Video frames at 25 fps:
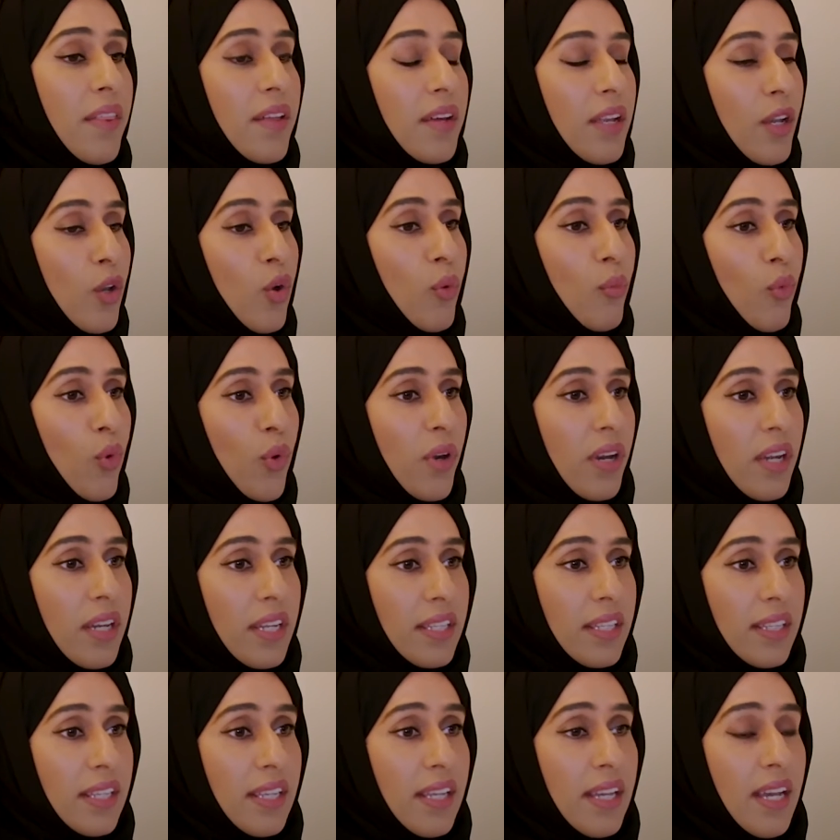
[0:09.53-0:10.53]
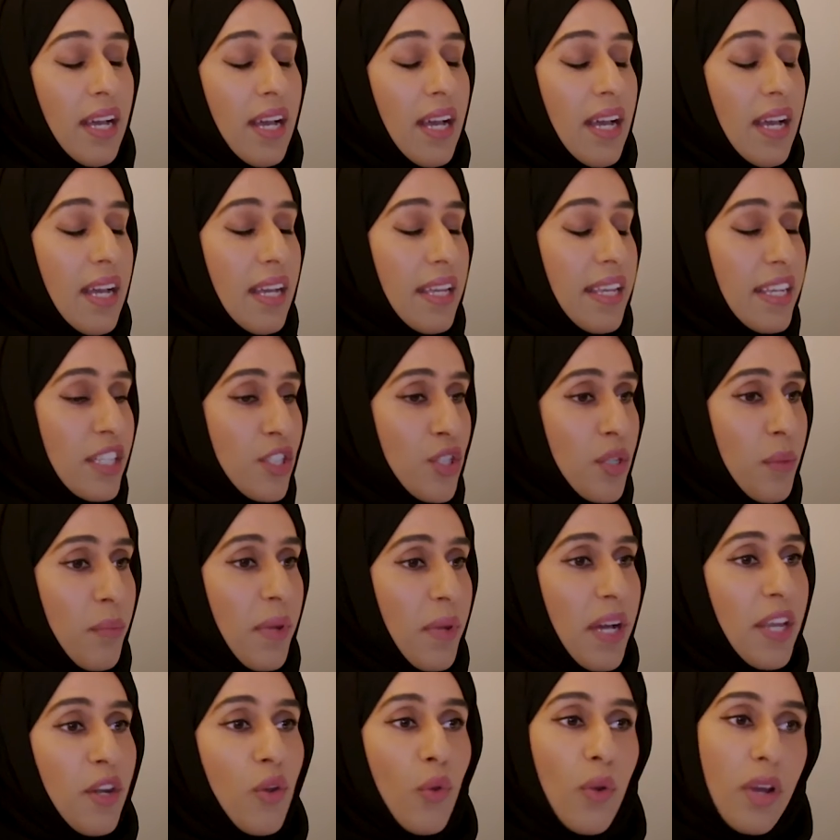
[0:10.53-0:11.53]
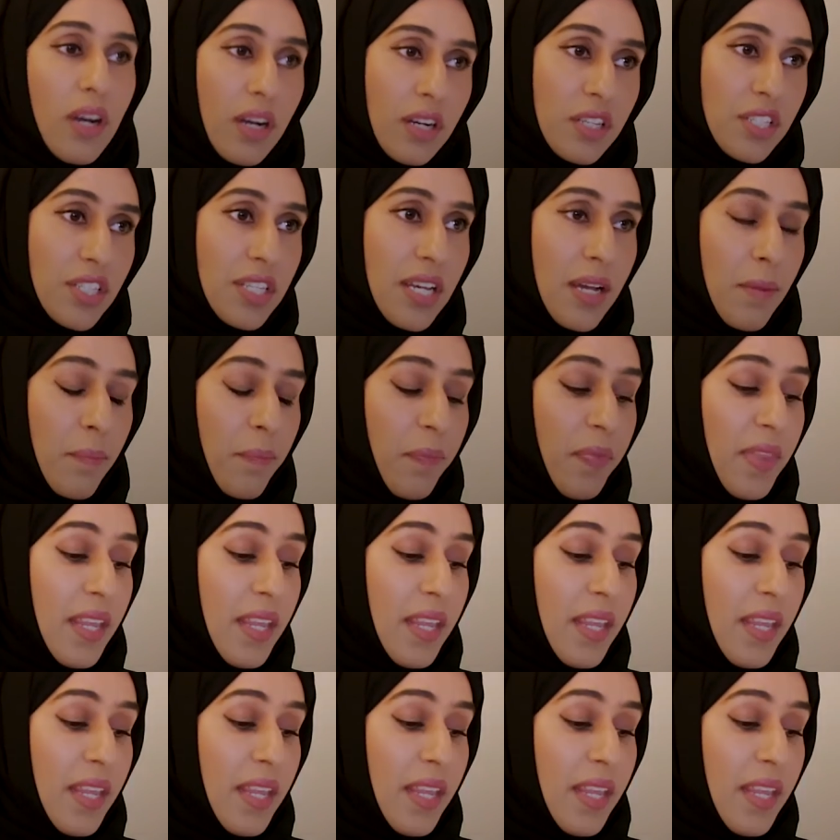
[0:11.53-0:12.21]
الامور التي يجب ان نناقشها.